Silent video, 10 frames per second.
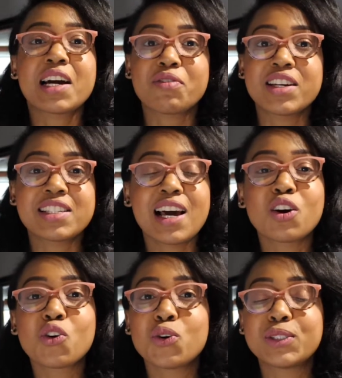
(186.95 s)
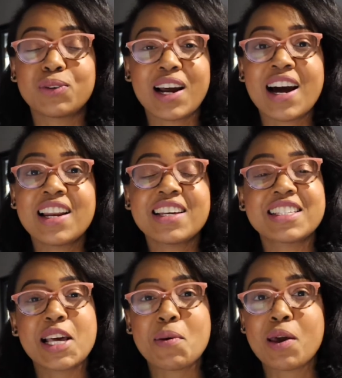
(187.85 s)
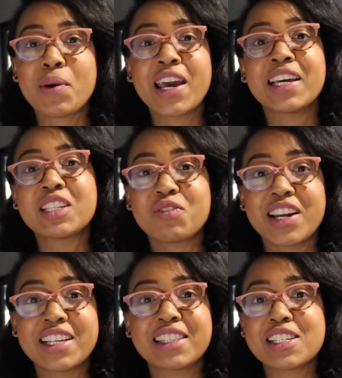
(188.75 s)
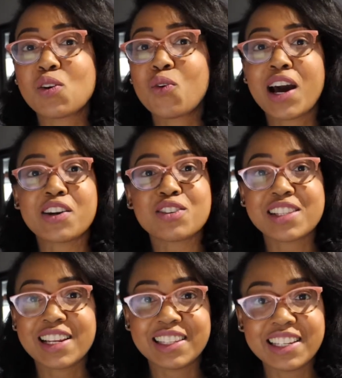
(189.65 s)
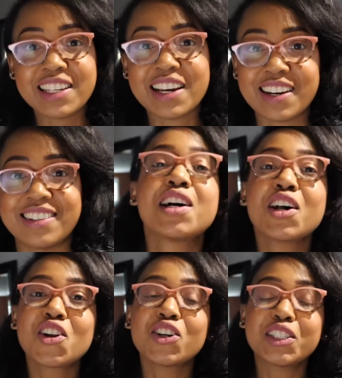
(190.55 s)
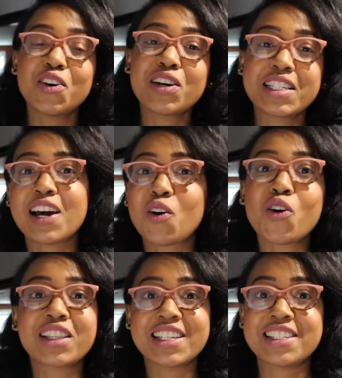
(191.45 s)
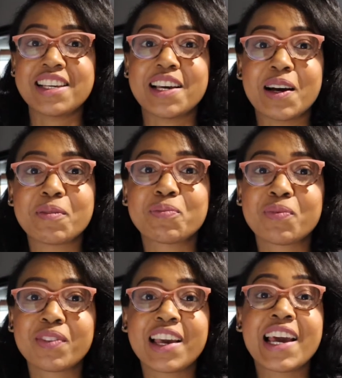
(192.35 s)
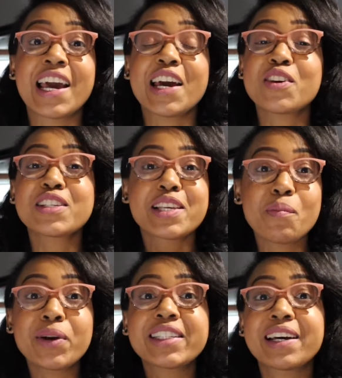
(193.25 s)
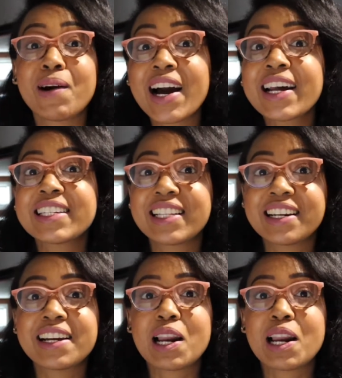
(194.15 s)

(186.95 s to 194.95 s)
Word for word: café es algo cultural y se bebe en diferentes horarios del día. Lo otro es la cortesía. Ellos siempre te van a retener